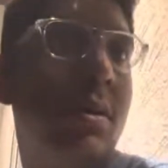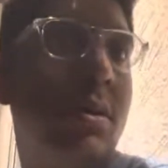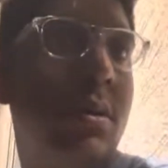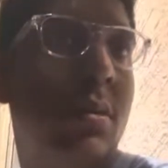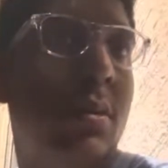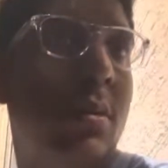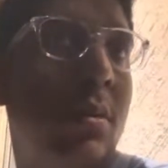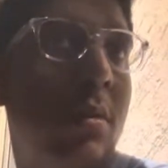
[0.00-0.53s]

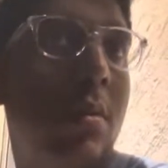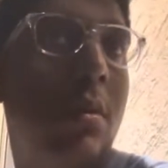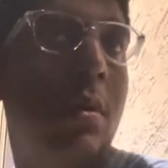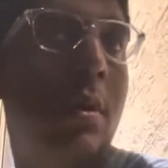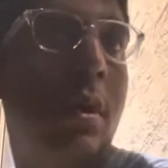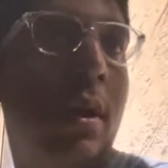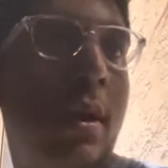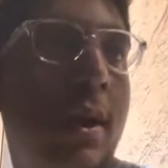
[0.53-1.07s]
तो
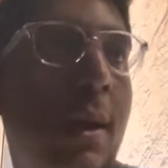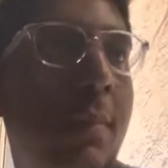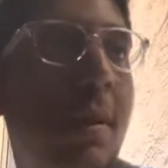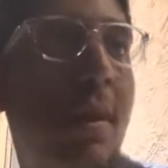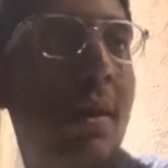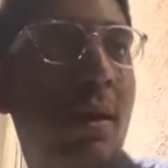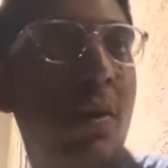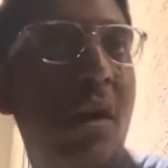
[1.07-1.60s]
एक काम
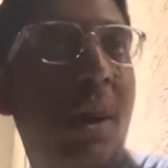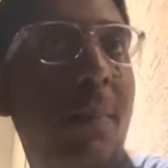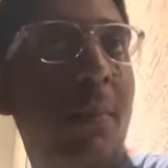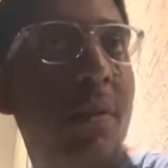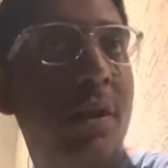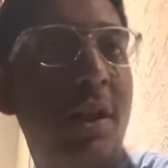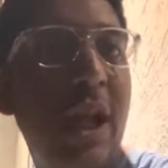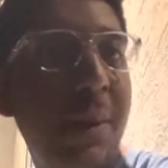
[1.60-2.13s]
करता हूँ आपको
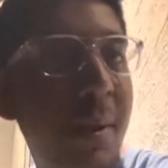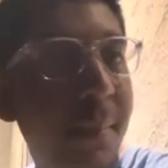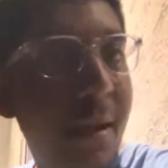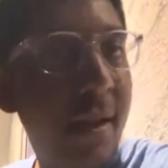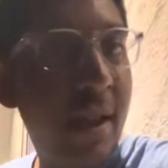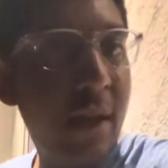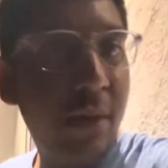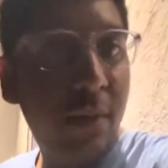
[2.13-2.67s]
सीधा में
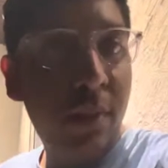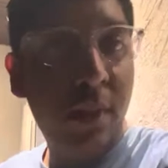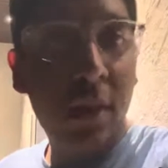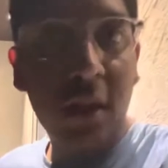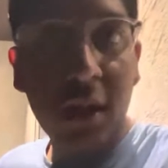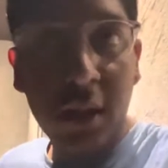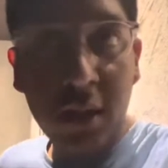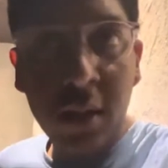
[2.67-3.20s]
मिलता हूँ
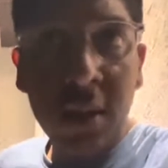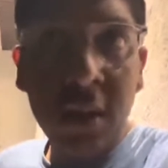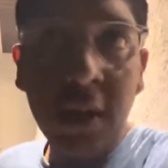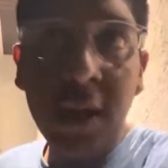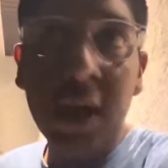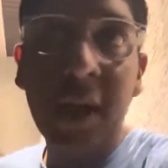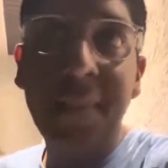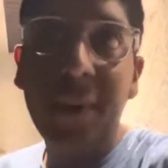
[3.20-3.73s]
अगर
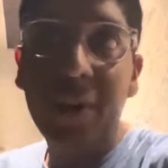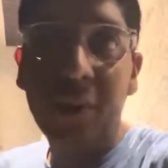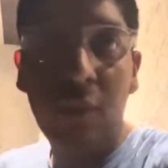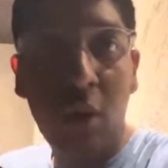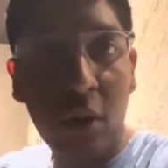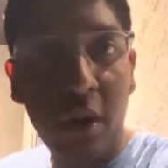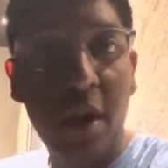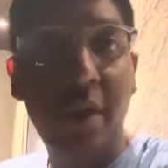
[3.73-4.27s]
यहाँ पे और
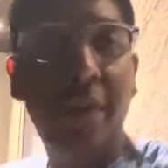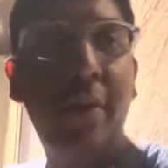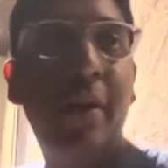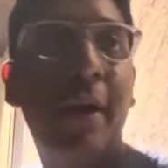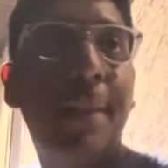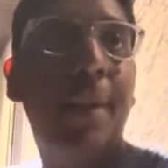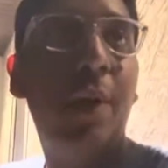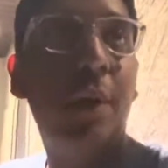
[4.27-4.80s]
ब्लॉग कंटिन्यू
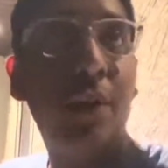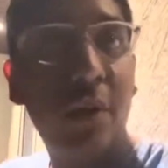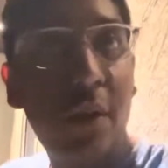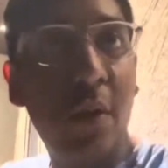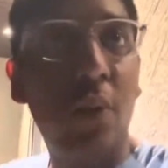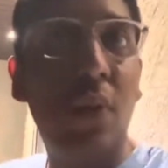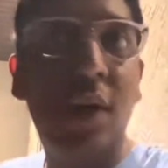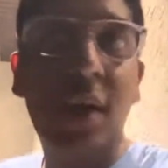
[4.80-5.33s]
कर पाऊँ तो
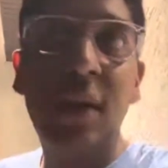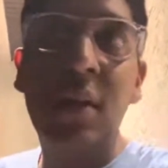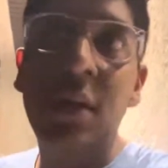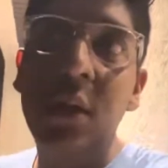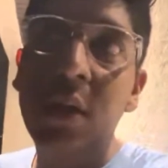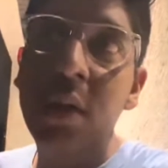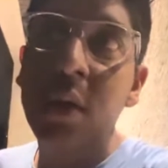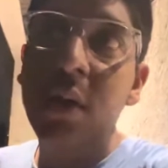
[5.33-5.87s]
करूँगा
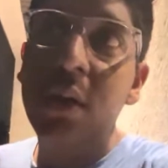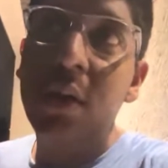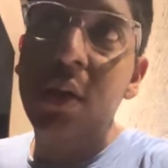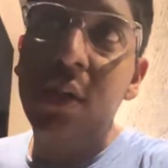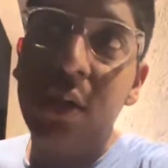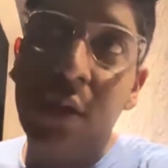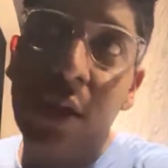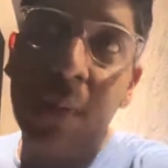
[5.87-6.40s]

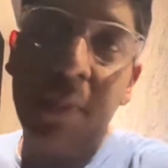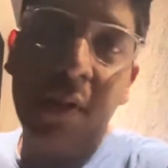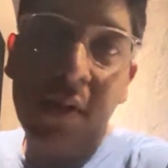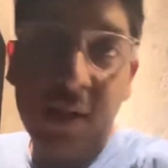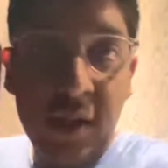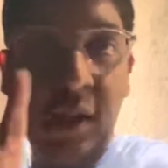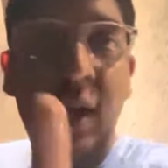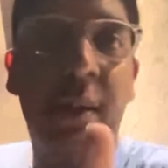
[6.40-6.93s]
यहाँ पे
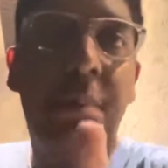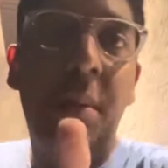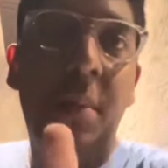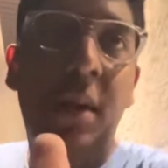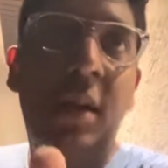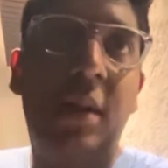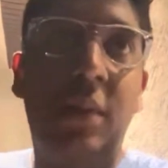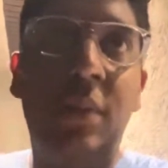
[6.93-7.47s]
सीधा घर पे
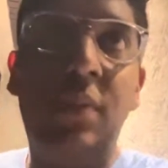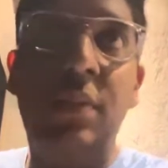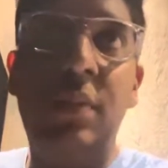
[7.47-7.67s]
मिलता हूँ